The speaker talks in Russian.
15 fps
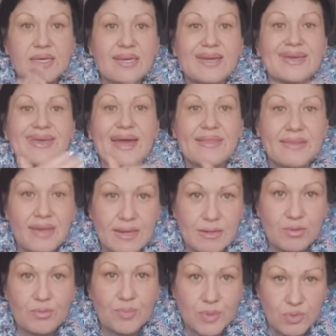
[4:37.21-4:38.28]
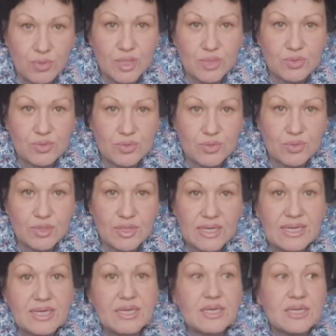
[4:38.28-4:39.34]
региональную прокуратуру.
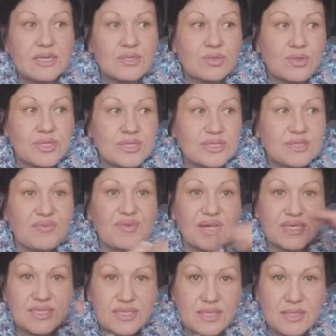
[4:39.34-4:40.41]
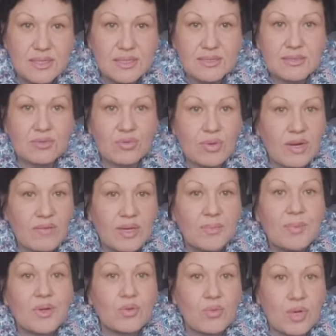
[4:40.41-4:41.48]
То есть в России это круговая
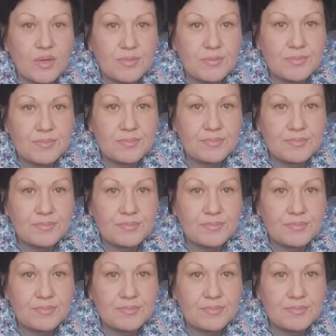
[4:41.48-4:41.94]
порука.